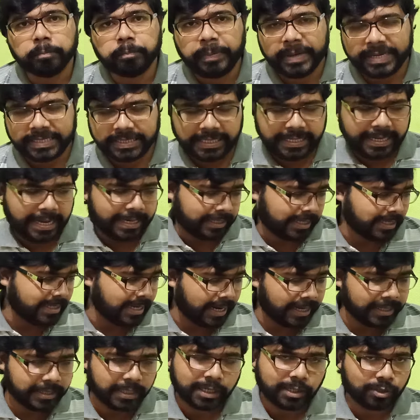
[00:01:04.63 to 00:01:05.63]
বেসিক একটা
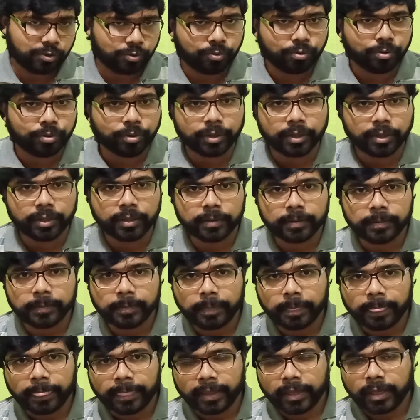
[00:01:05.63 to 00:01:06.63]
জায়গা থেকে শুরু করি
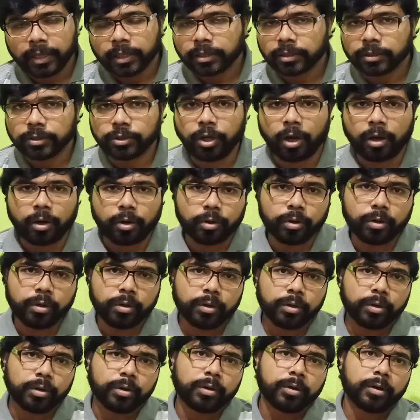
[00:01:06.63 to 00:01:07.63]
ধরো
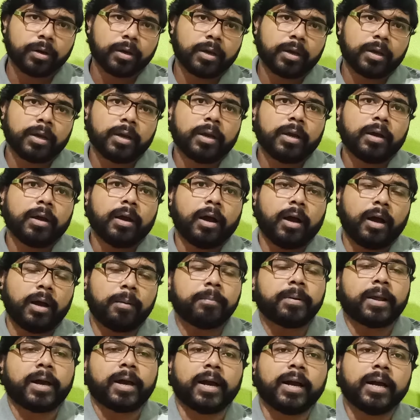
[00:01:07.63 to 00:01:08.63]

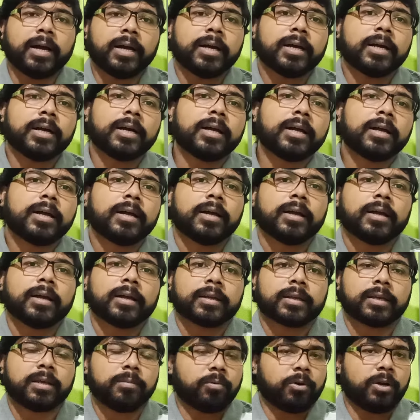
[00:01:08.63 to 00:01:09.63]
আমরা
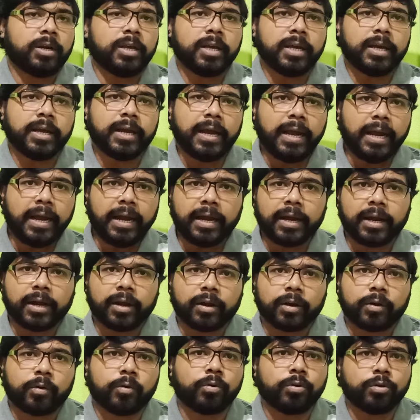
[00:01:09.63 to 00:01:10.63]
কি বলি
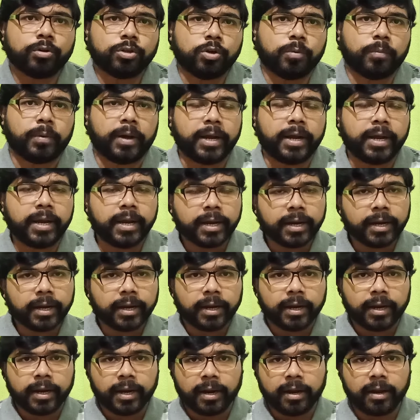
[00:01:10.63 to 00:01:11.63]
কোনো সময়
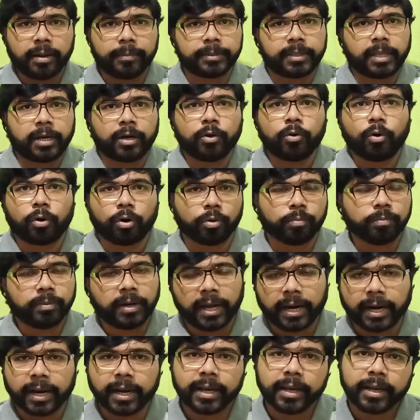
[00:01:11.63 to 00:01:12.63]
আমাদের গরম
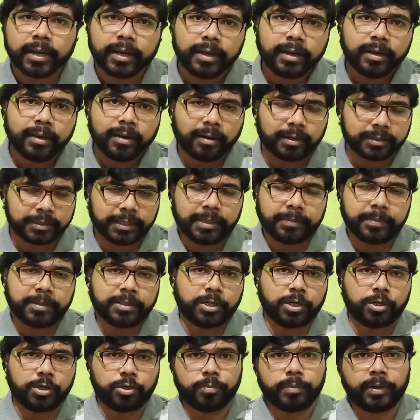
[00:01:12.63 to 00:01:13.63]
লাগে অর্থাৎ
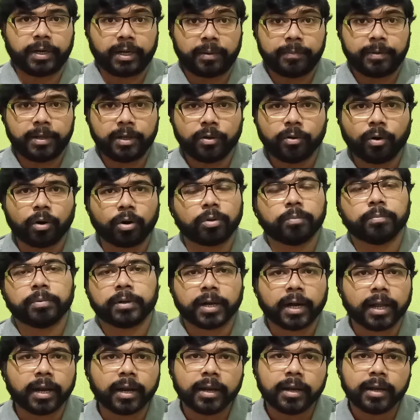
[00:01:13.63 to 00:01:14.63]
আমরা সেই সময়টাকে বলি
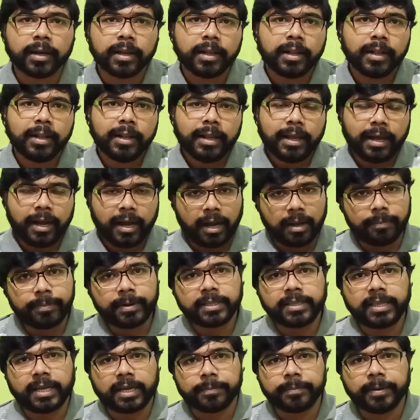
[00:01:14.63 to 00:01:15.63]
গরমকাল
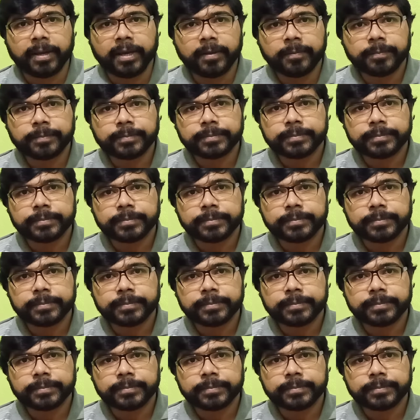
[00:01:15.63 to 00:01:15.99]
আবার দেখবে